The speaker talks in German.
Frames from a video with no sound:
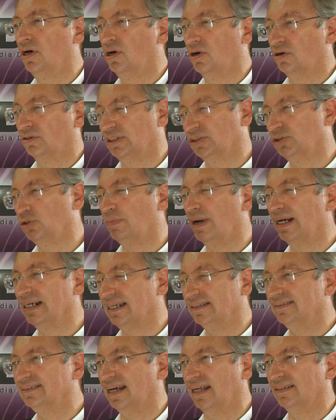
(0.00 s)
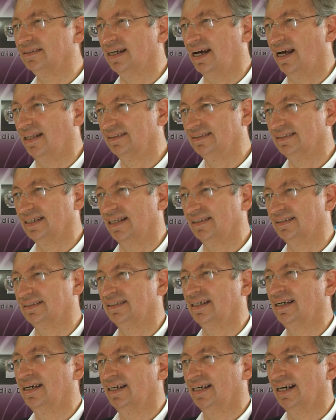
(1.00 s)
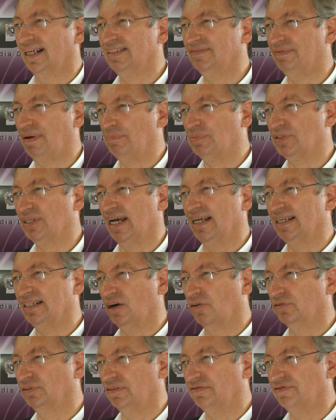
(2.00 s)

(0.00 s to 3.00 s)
Und das ist nochmal ein ganz anderer Ansatz, als Webseiten auf den